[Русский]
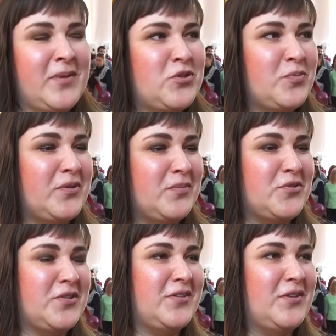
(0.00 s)
Плачу, потому
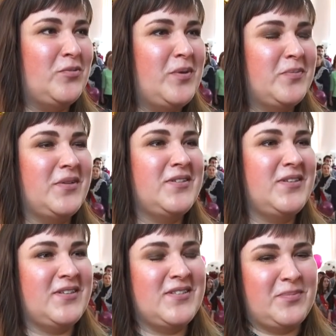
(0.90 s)
что это любимые
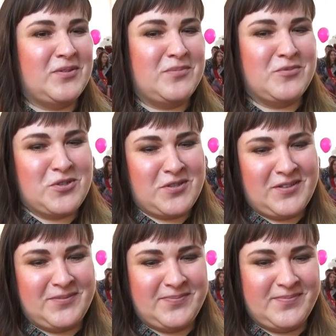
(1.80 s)
дети, потому
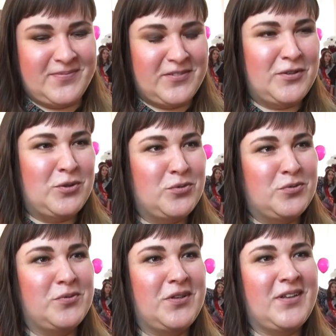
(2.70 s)
что веду
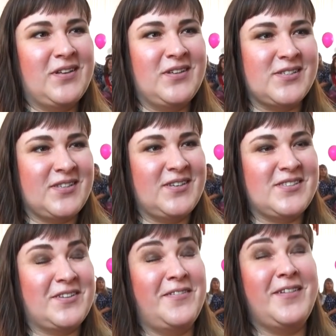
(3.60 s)
у них английский
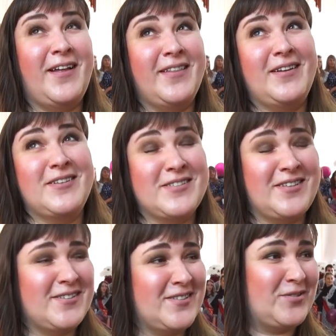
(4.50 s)
язык, вела
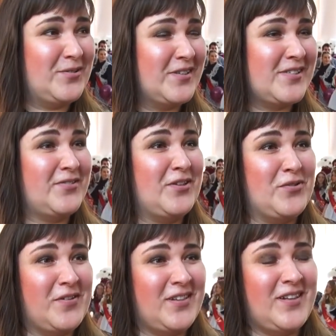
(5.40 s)
английский язык у них со
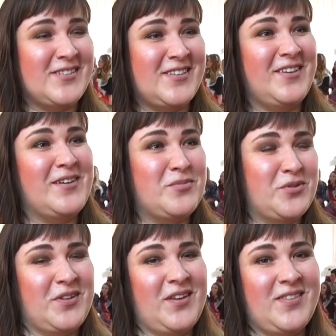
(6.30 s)
второго класса,
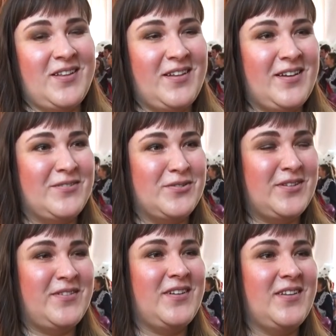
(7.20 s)
никому их не отдала и вот
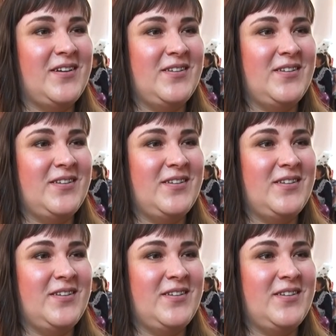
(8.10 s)
довела до